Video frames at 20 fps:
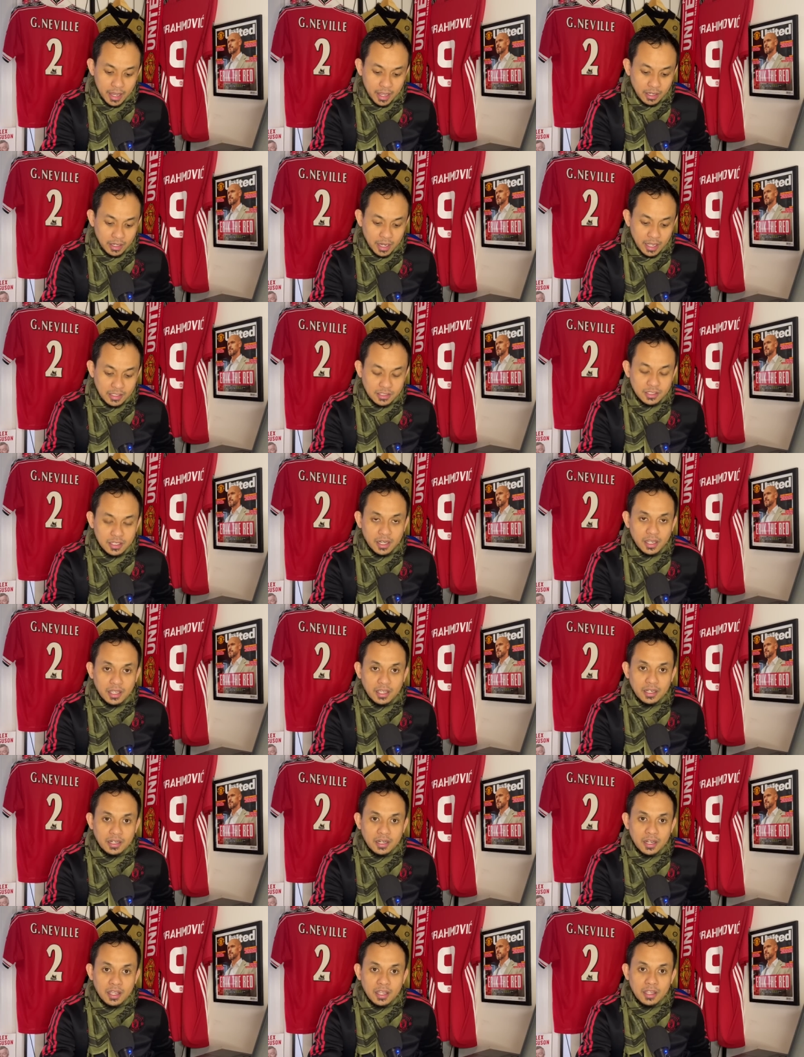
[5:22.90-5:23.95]
Nesri
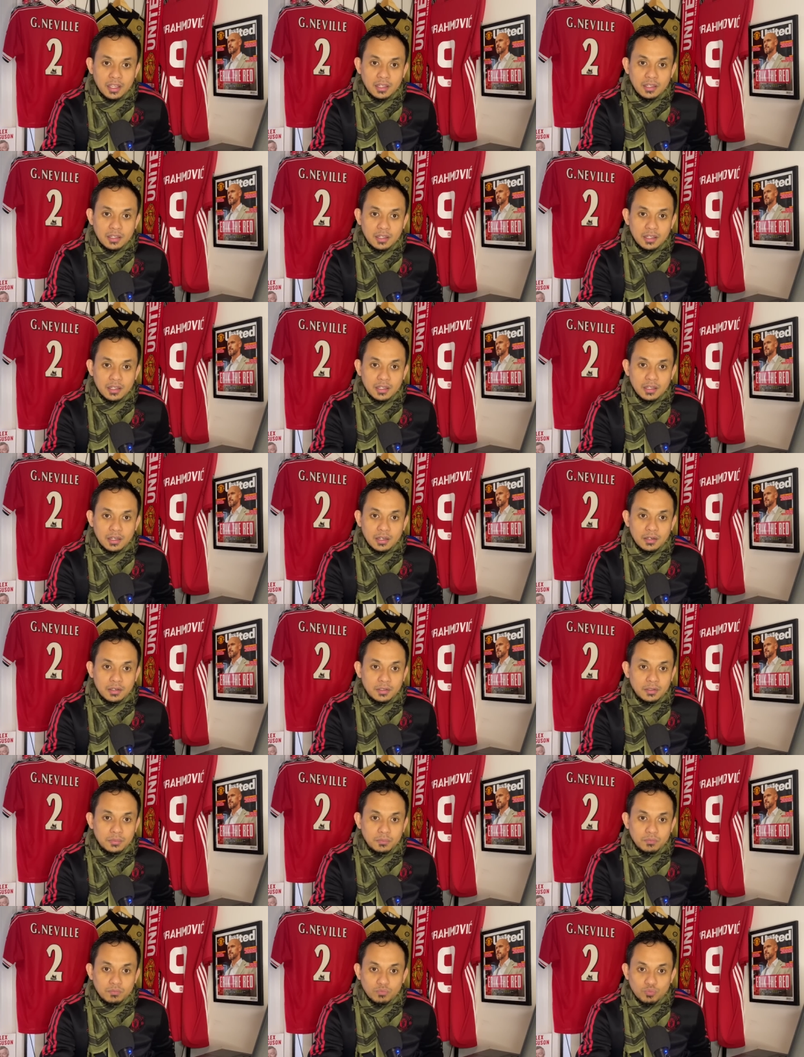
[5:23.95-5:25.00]
ini
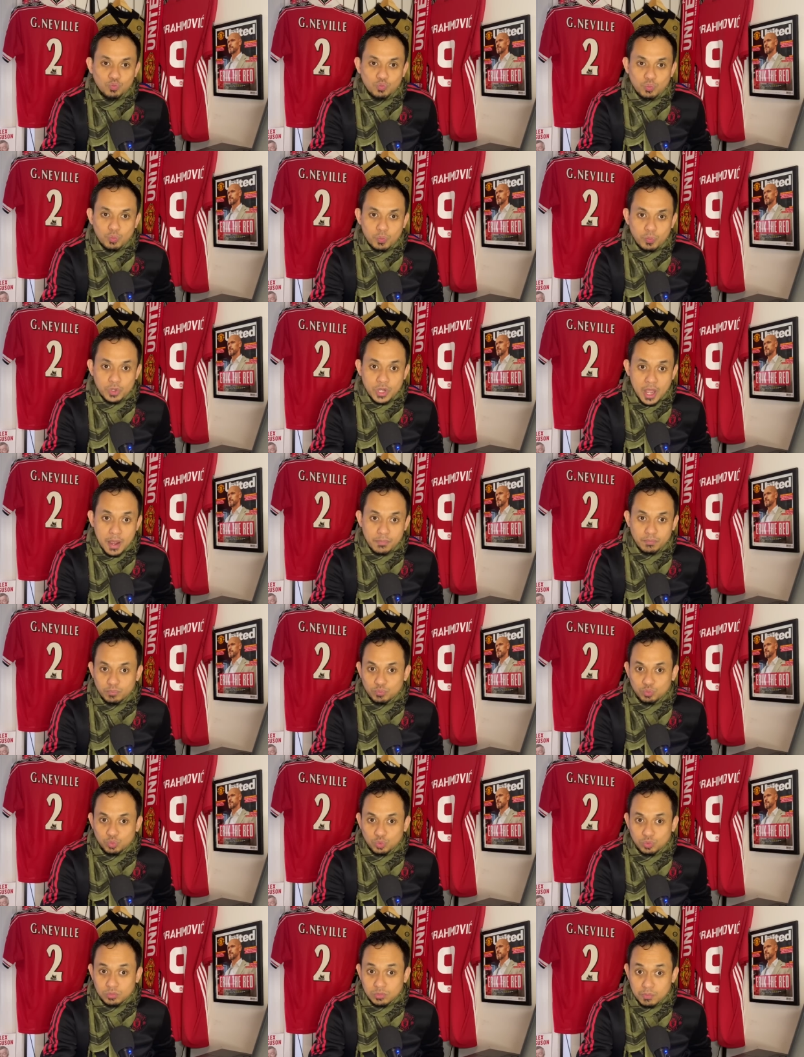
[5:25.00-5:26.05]
um, dia
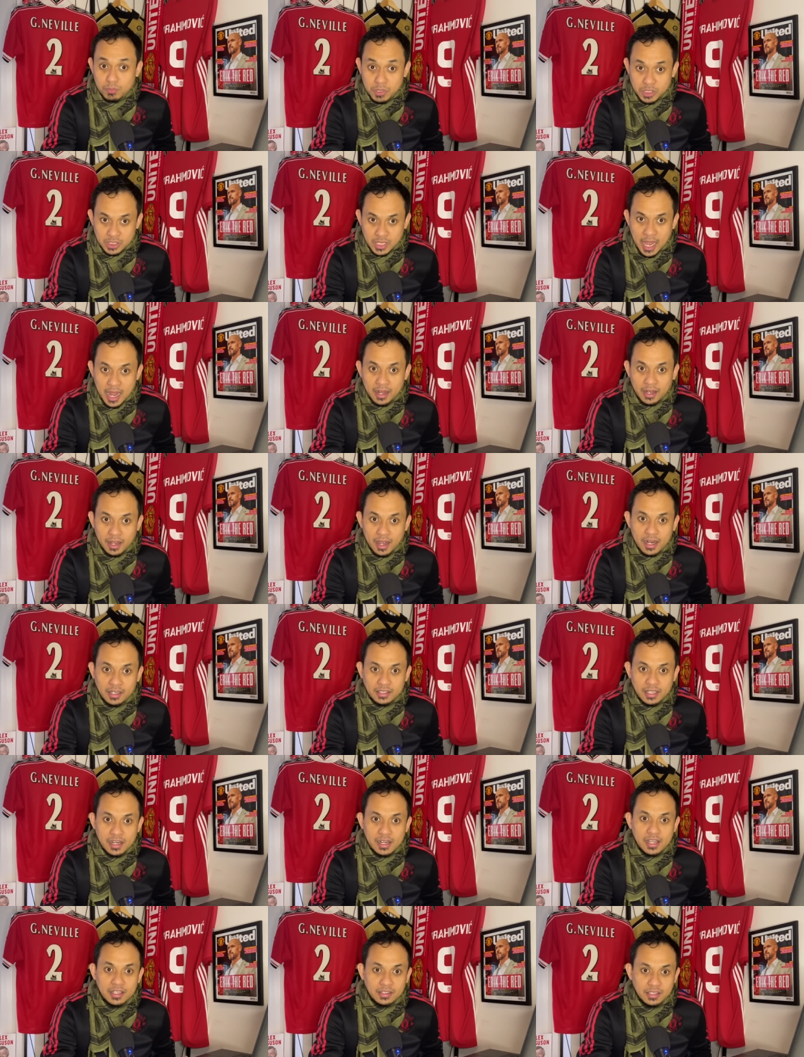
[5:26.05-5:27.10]
besar ya
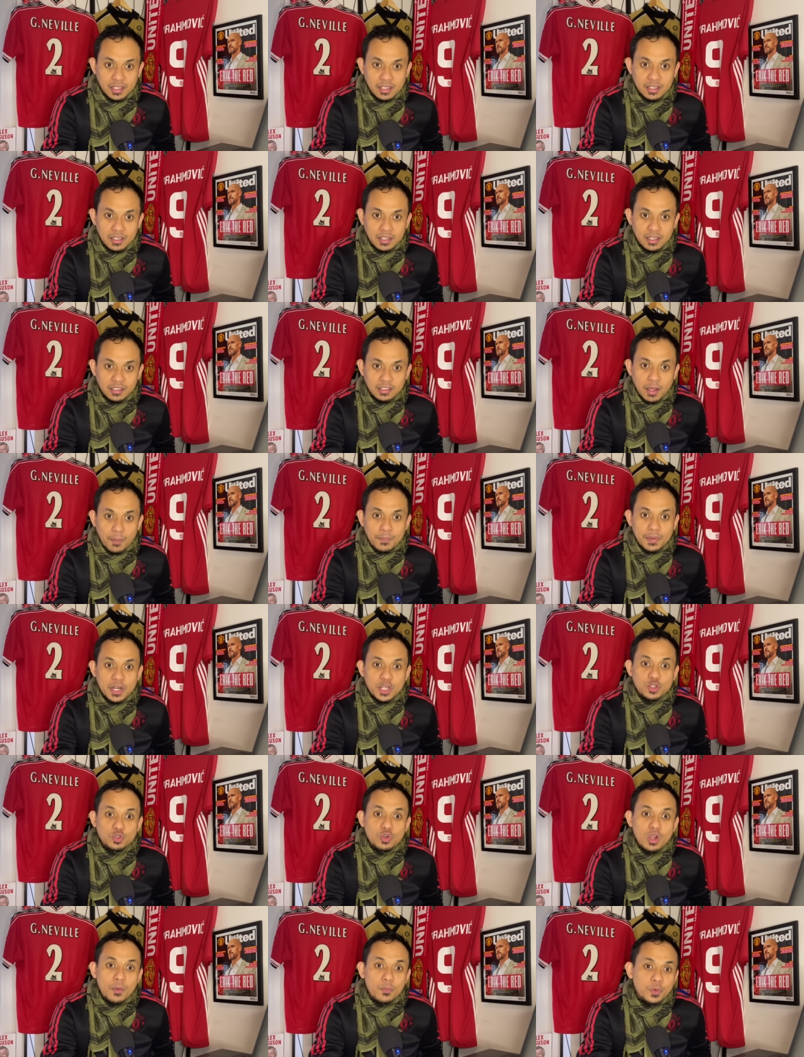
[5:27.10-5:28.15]
artinya dia tinggi tapi dia
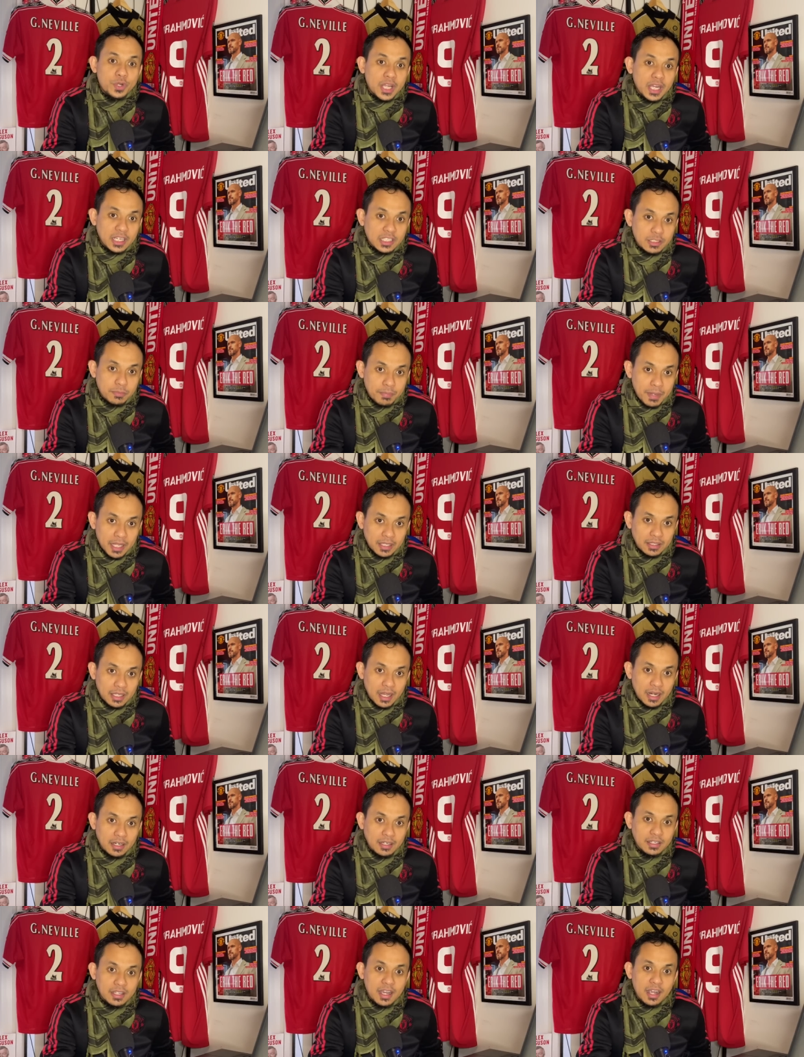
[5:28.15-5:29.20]
juga punya
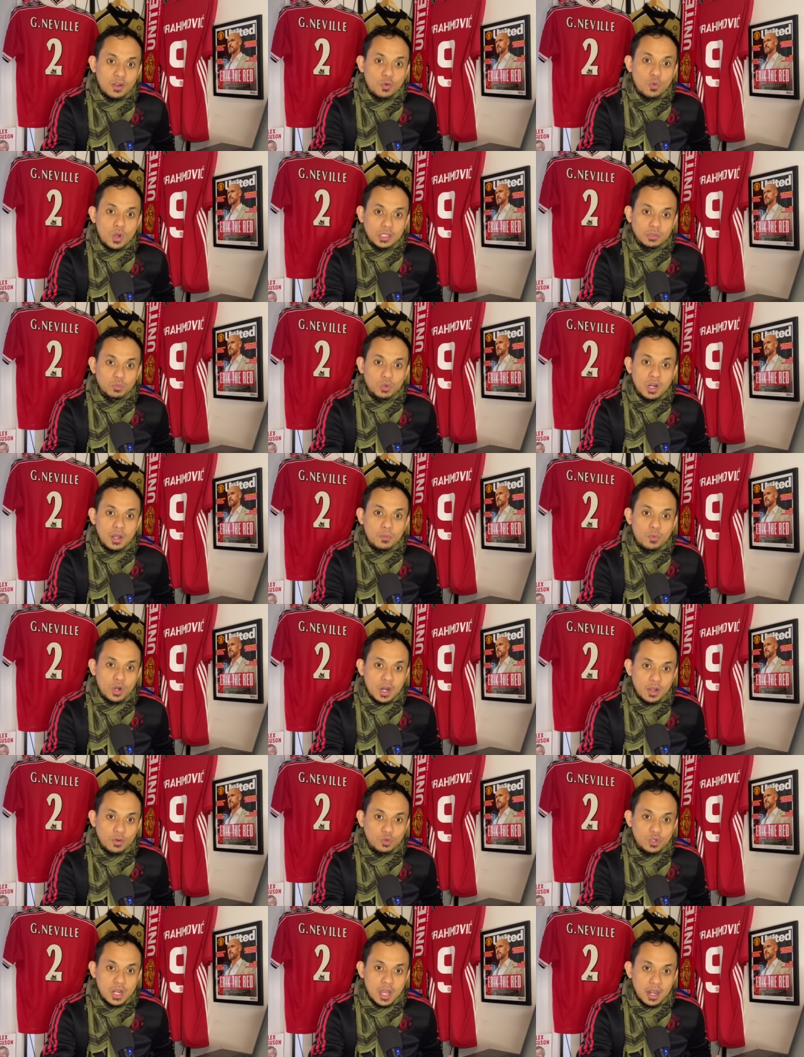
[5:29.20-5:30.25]
kecepatan dia kuat
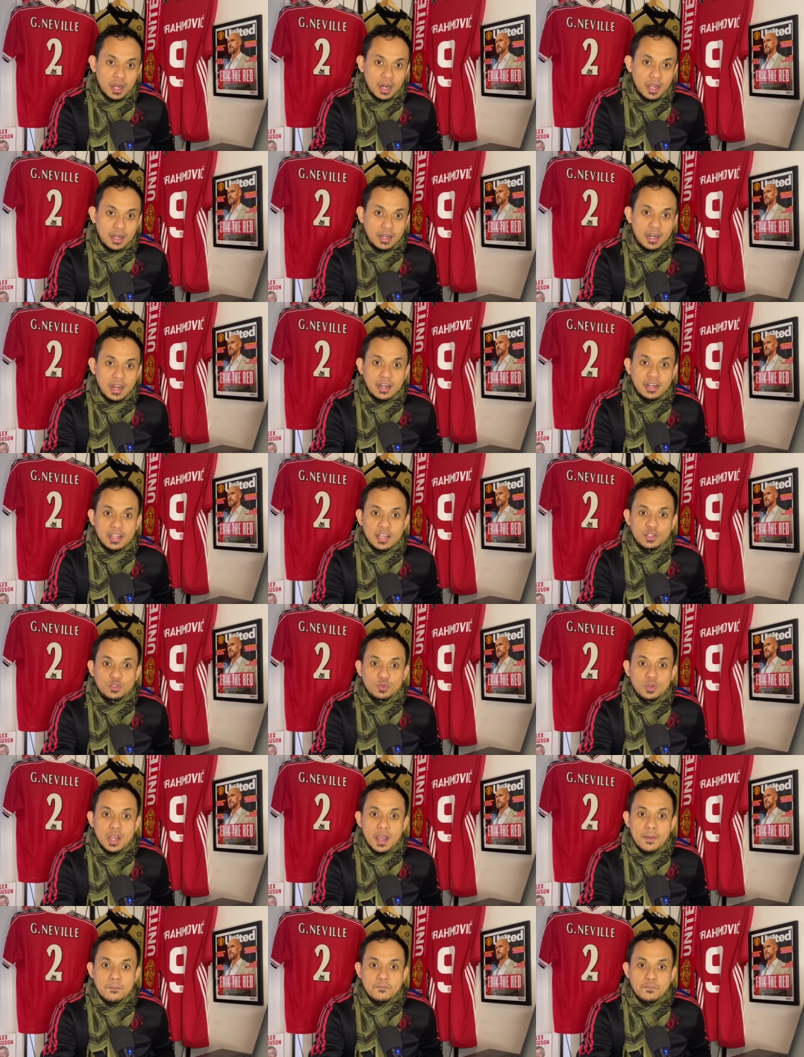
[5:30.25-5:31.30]
bola-bola udara dan dia
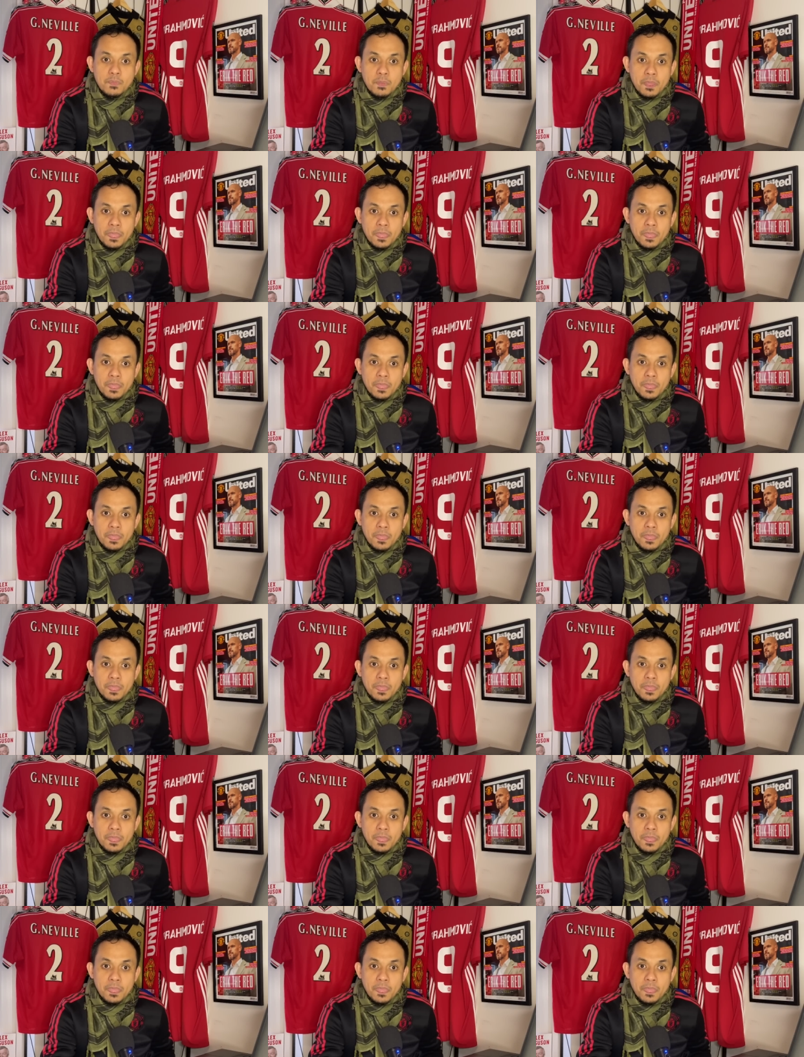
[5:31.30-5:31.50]
juga